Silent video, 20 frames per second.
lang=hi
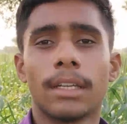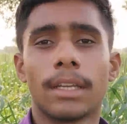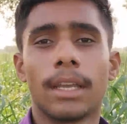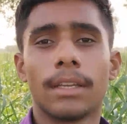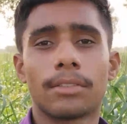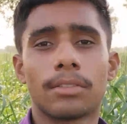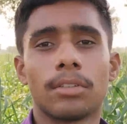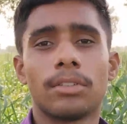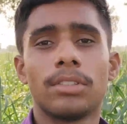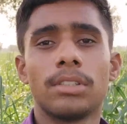
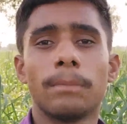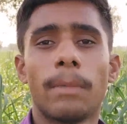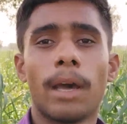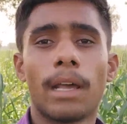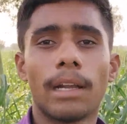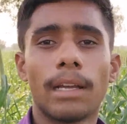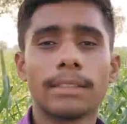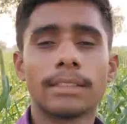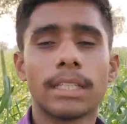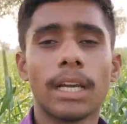कैसरो जी
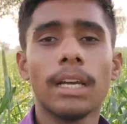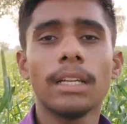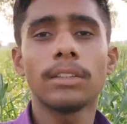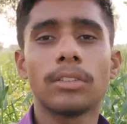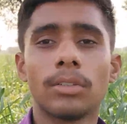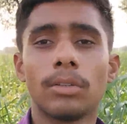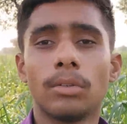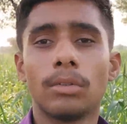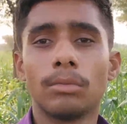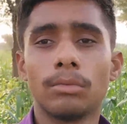महाराज का
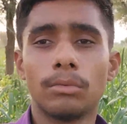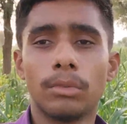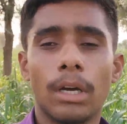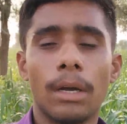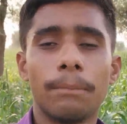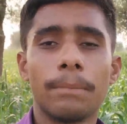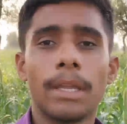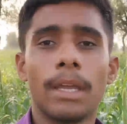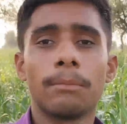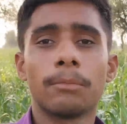तो
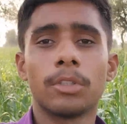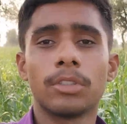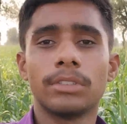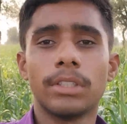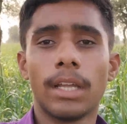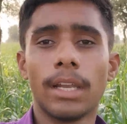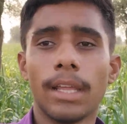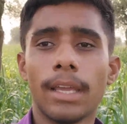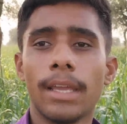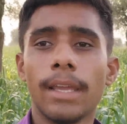वहाँ पे हमको
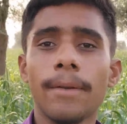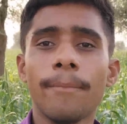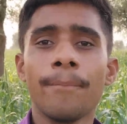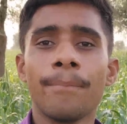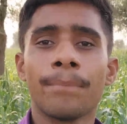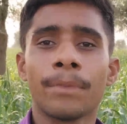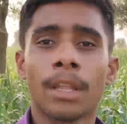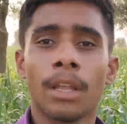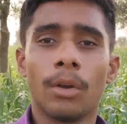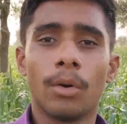जाना है
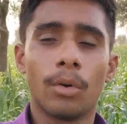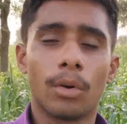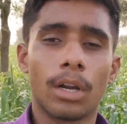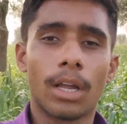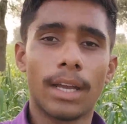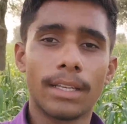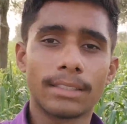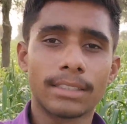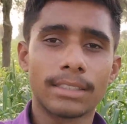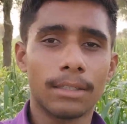और
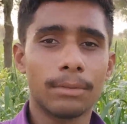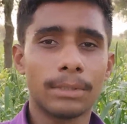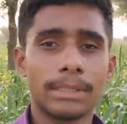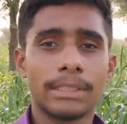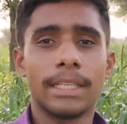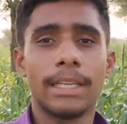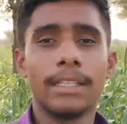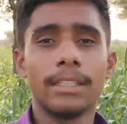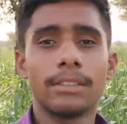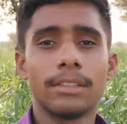आज का बस
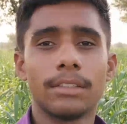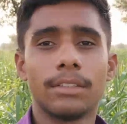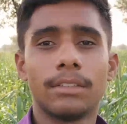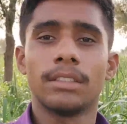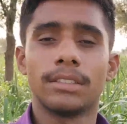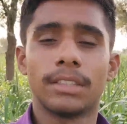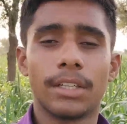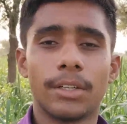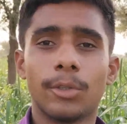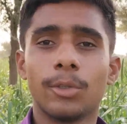यही
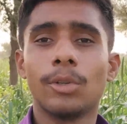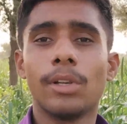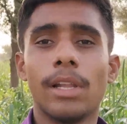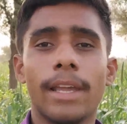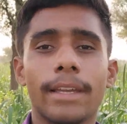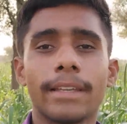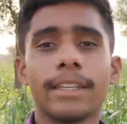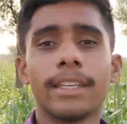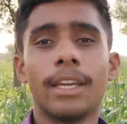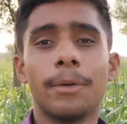शेड्यूल
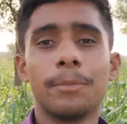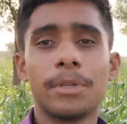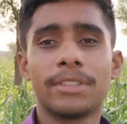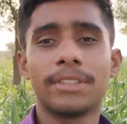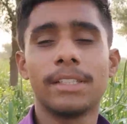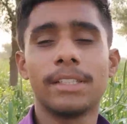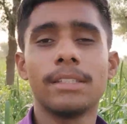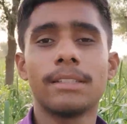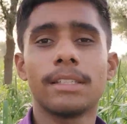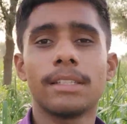है कि हमें
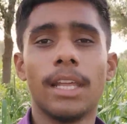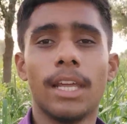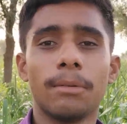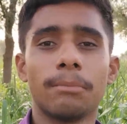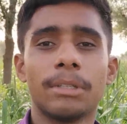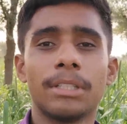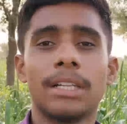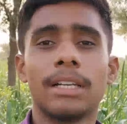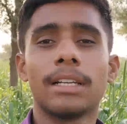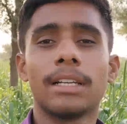जल्दी से लाइन
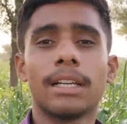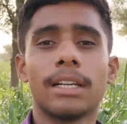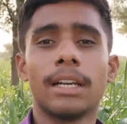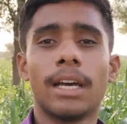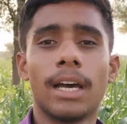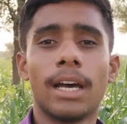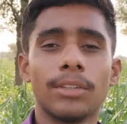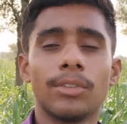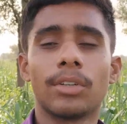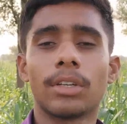बदल कर
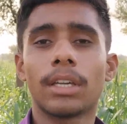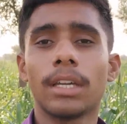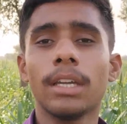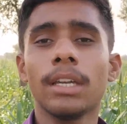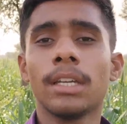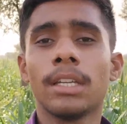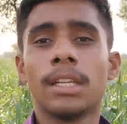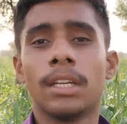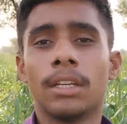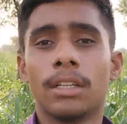नहा धो के
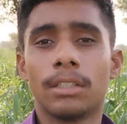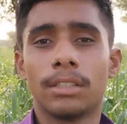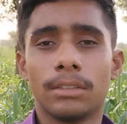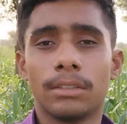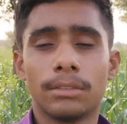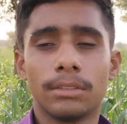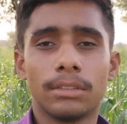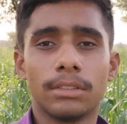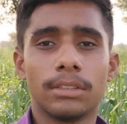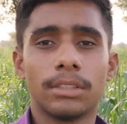
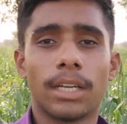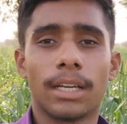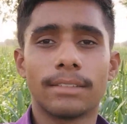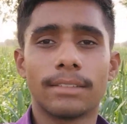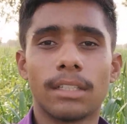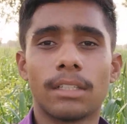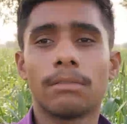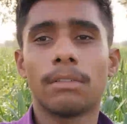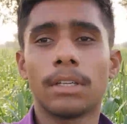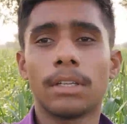यहाँ
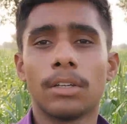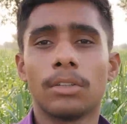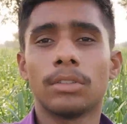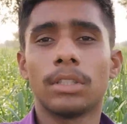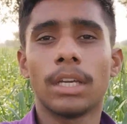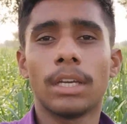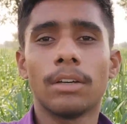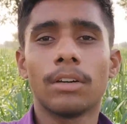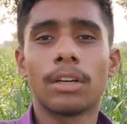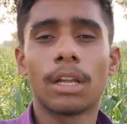से रवाना
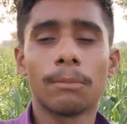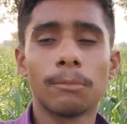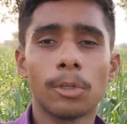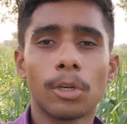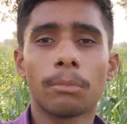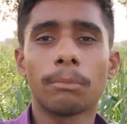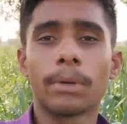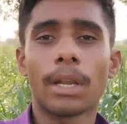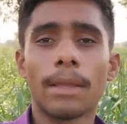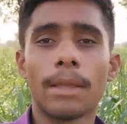होता है और हम
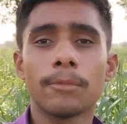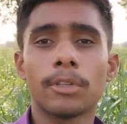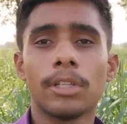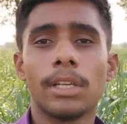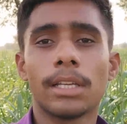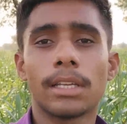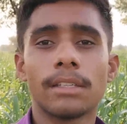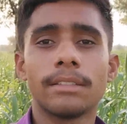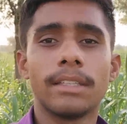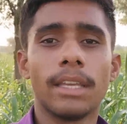लोग प्राइम को
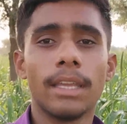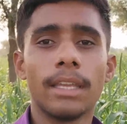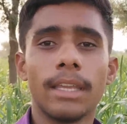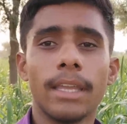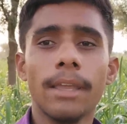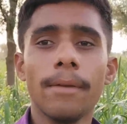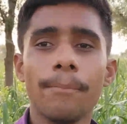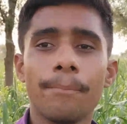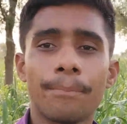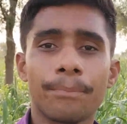लेके
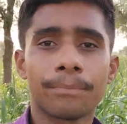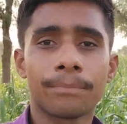जाएंगे